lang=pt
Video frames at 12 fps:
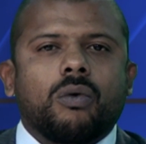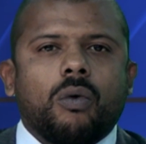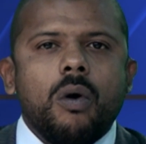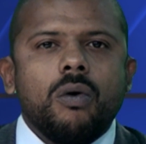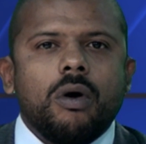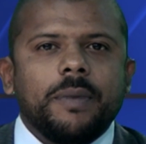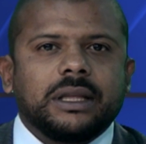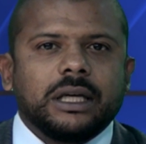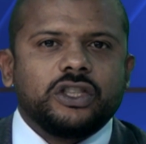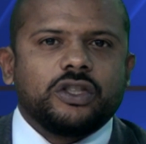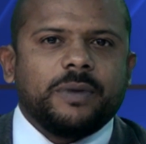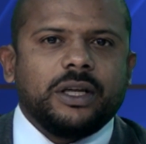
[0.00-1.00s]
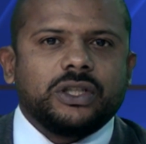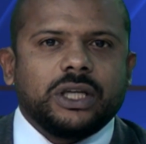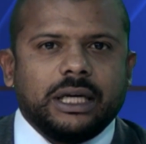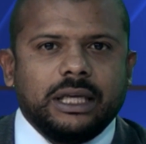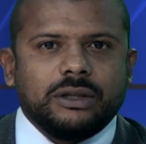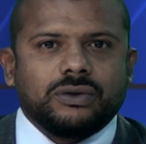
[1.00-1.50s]
Concomitantemente
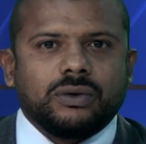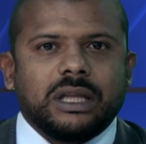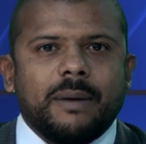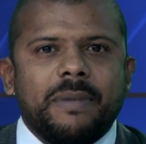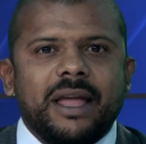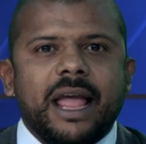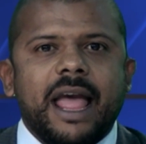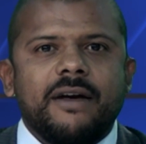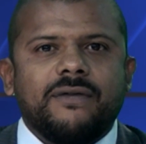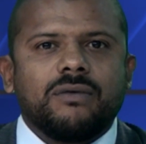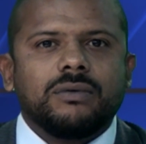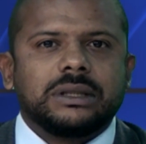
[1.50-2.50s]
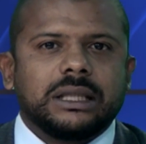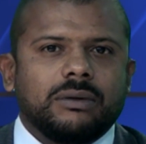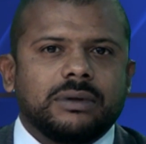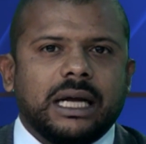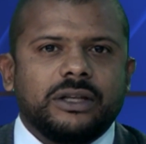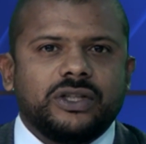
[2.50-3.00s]
a isso, também é
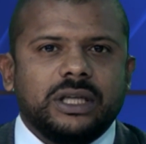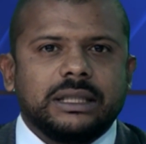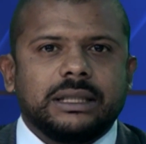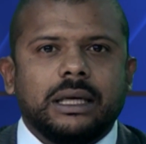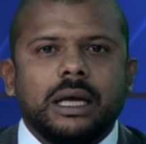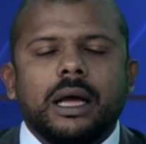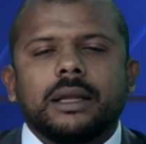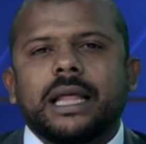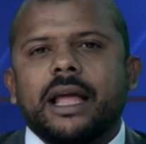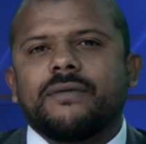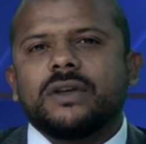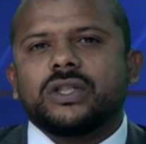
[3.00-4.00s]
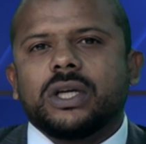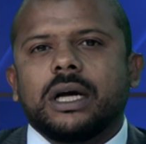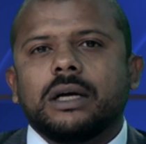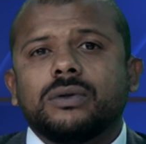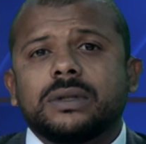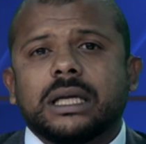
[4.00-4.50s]
função da DISE estar tá
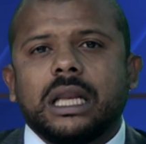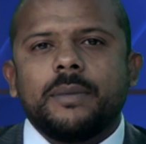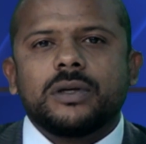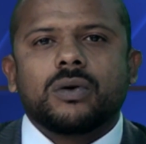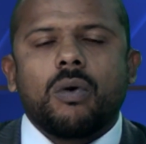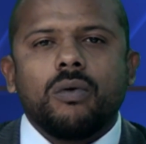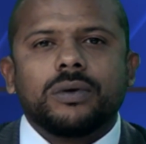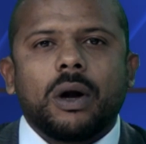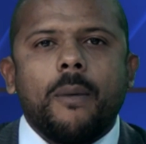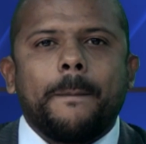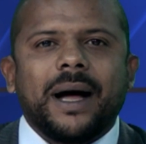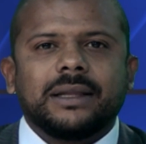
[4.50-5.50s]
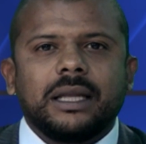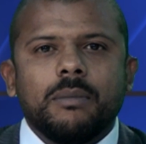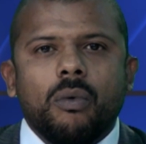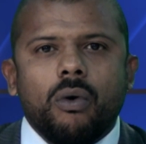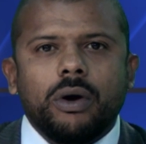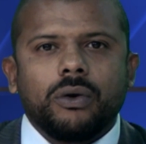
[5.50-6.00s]
investigando os crimes contra o
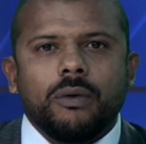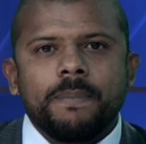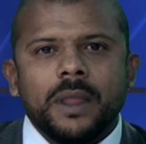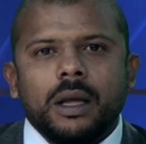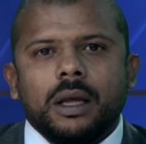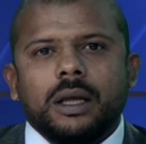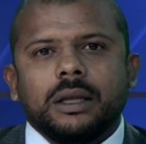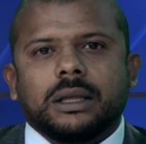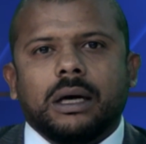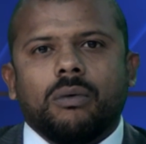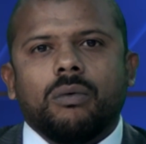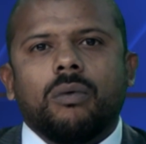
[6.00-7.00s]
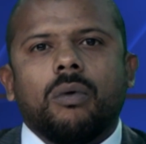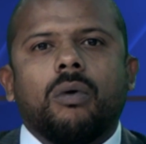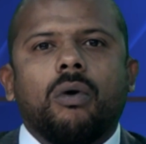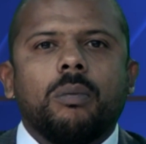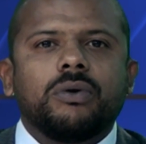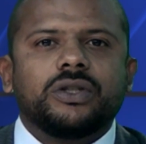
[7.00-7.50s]
patrimônio. Então,
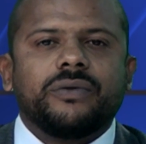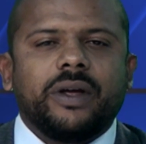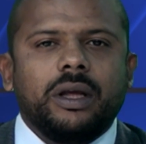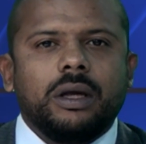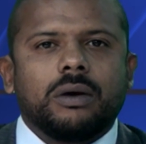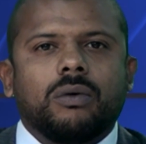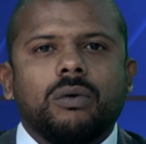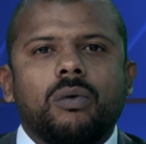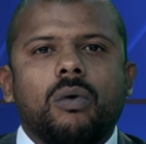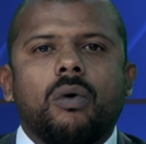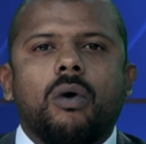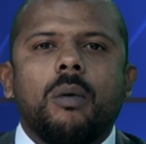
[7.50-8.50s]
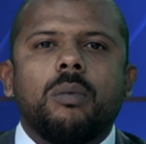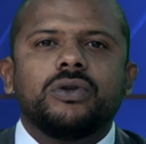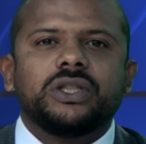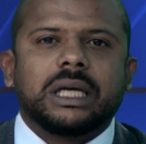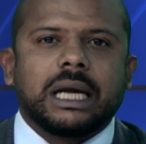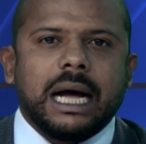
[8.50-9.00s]
roubo de veículo, roubo
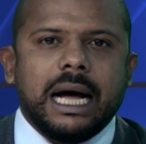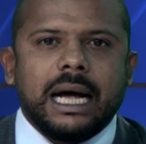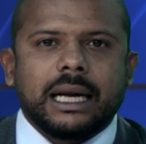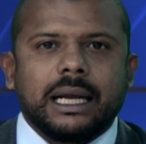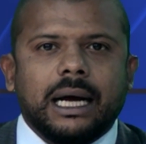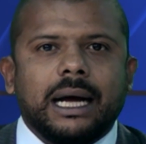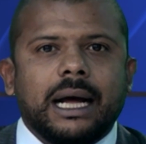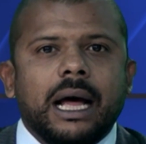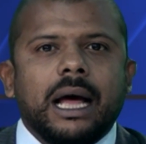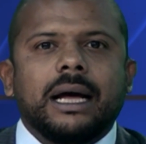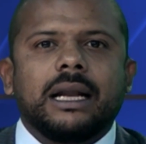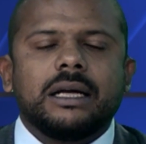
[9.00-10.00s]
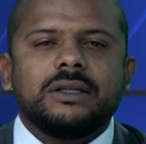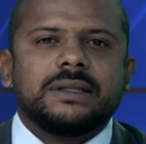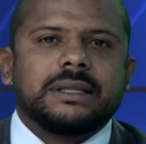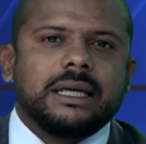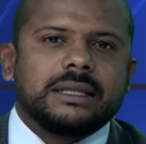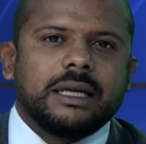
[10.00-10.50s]
de carga,
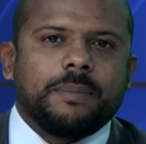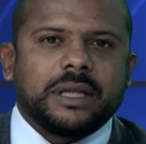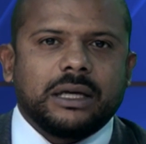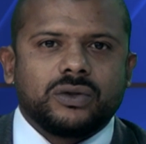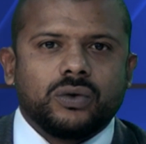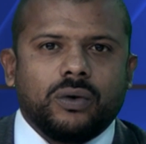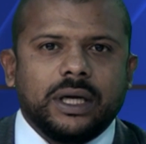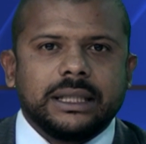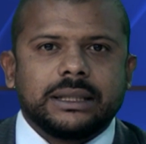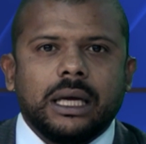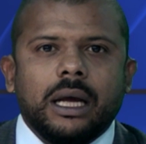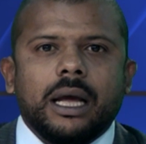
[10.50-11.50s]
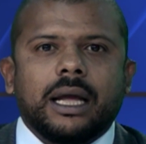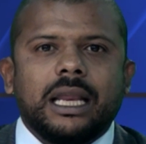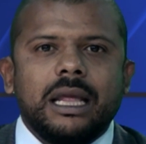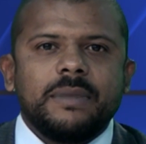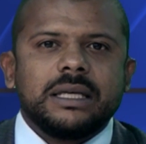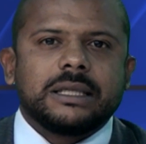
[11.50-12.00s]
grandes receptações,
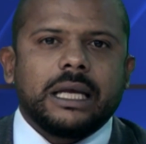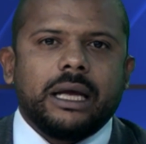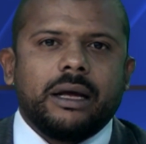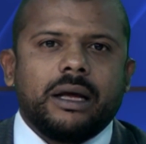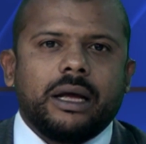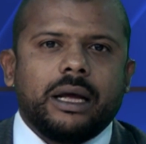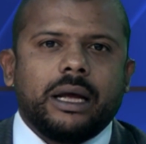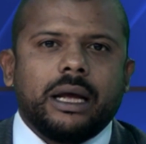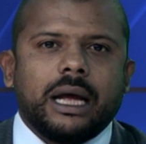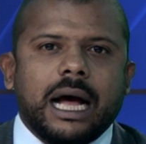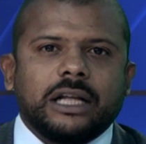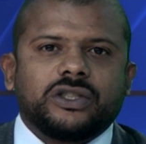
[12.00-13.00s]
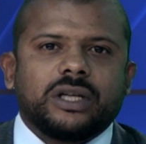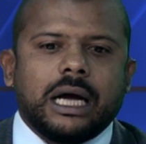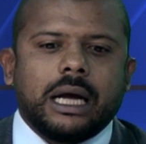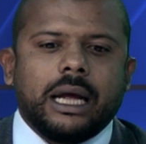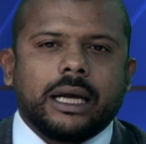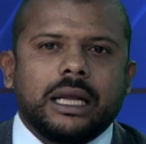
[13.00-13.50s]
crimes, é,
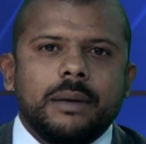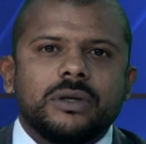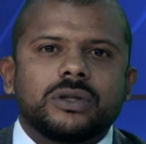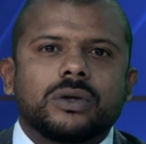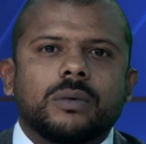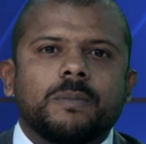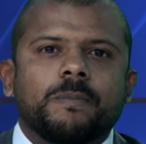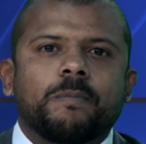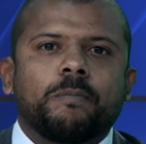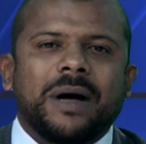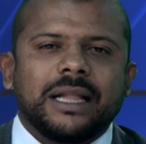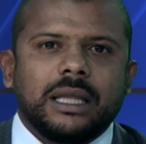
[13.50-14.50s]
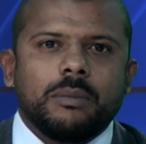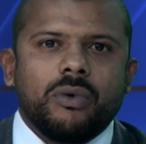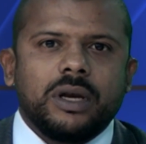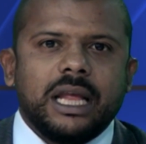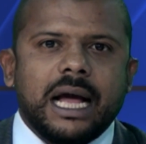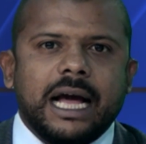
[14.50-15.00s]
é crimes
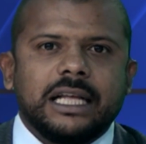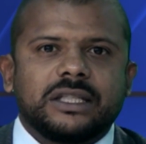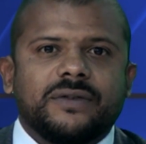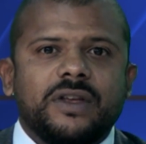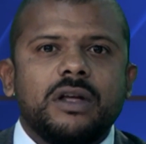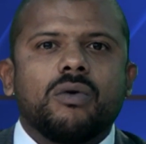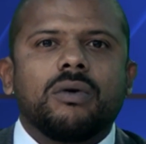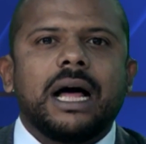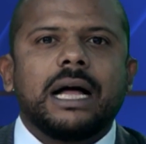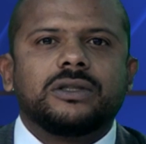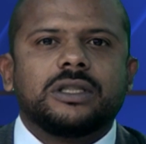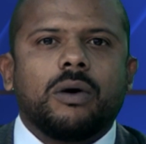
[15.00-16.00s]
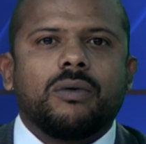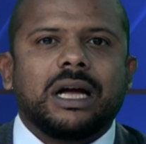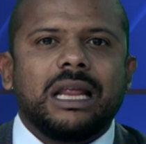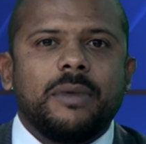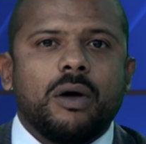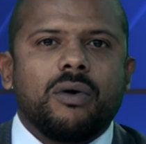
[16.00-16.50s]
patrimoniais vinculados ao
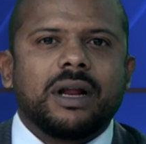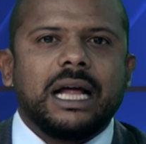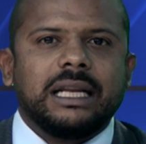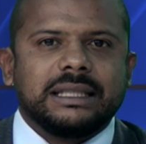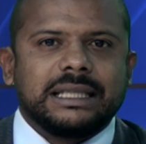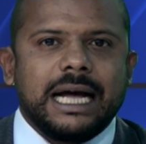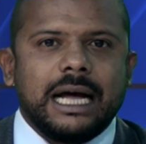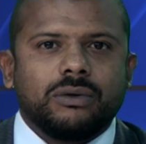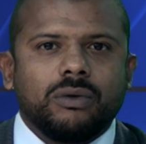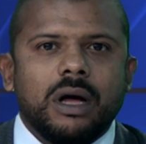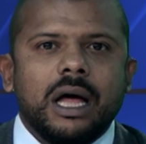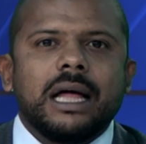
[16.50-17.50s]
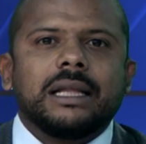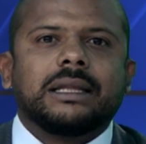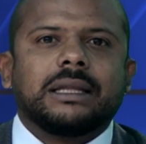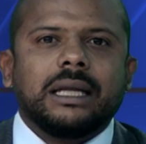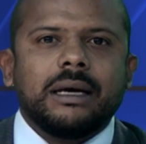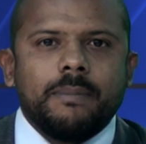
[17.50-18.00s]
crime organizado
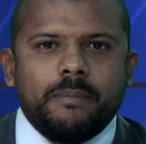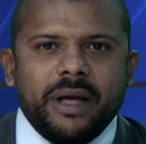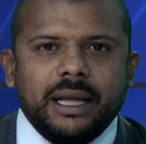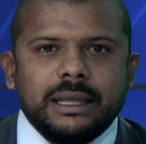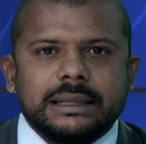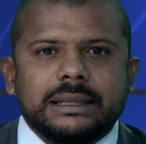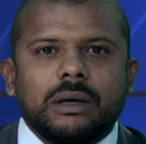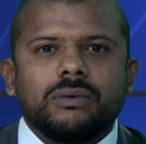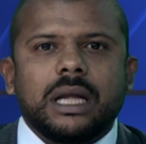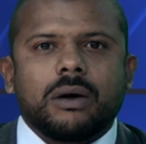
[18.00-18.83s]
também são da